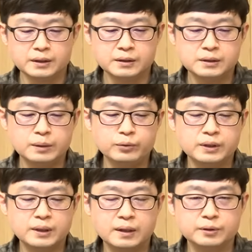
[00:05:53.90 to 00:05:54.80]
예. 그러다
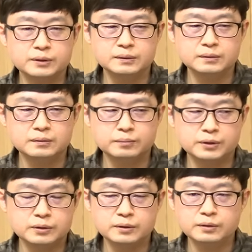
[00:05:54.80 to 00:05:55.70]
보니까 그
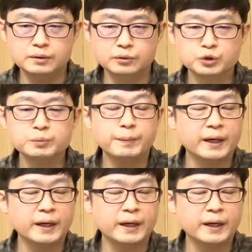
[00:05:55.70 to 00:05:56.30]
요즘